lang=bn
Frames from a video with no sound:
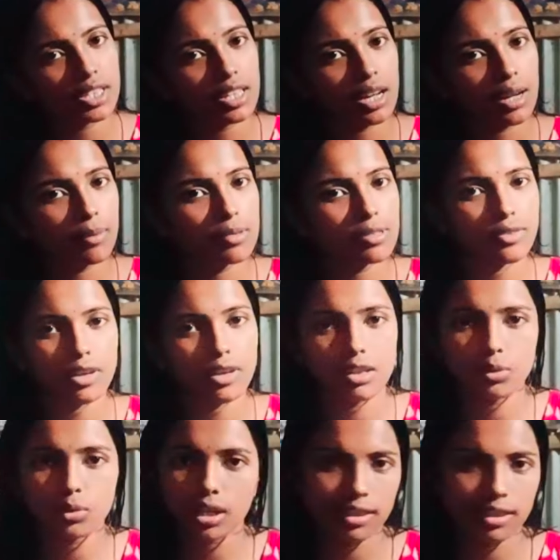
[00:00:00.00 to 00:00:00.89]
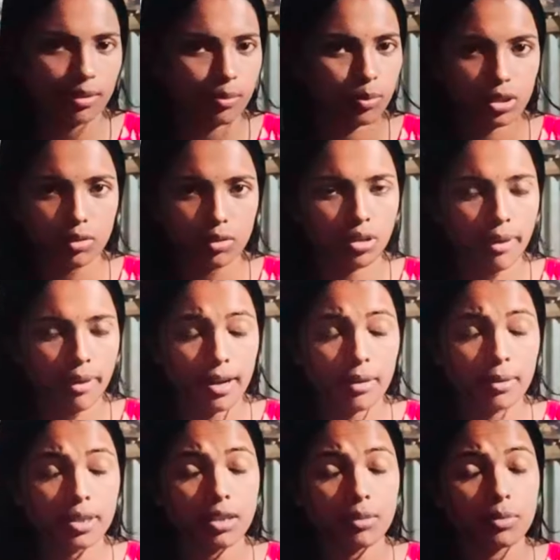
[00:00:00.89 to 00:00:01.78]
দিলাম ফালতু কাদার মধ্যে ঘুরে
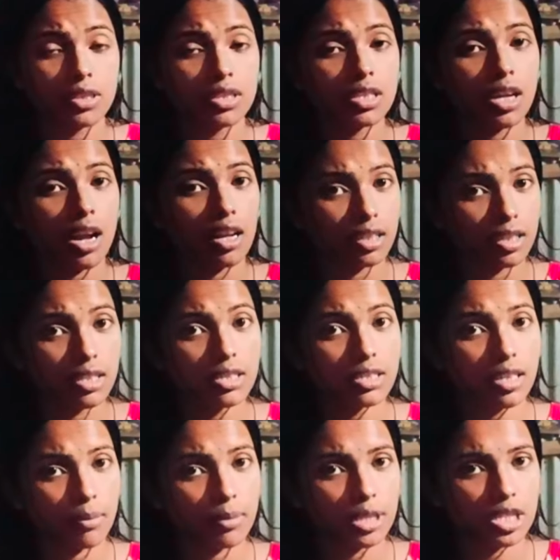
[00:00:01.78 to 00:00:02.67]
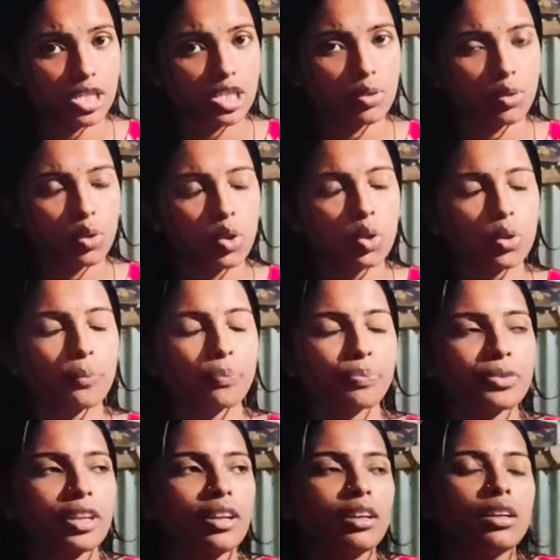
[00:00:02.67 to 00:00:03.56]
বেড়াবে সারাদিন যা বৃষ্টি হলো
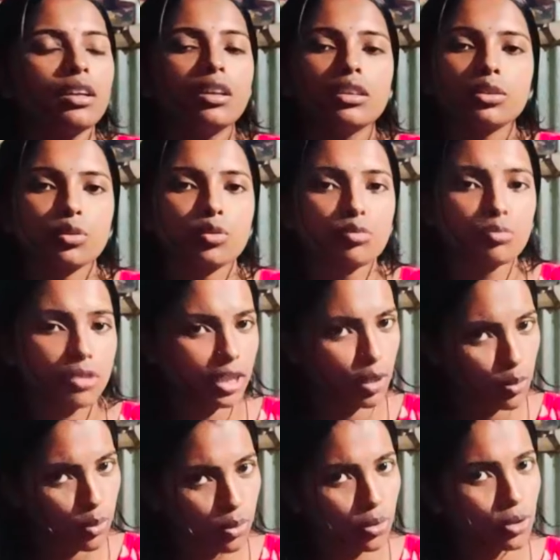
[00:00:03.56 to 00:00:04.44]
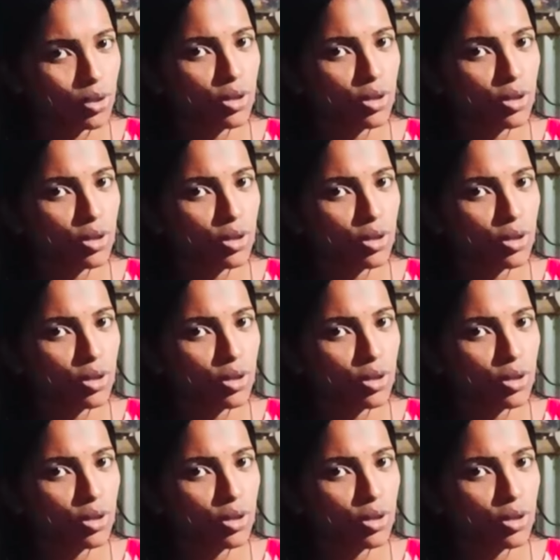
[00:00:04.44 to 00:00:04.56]
তো ঘুম থেকে উঠলো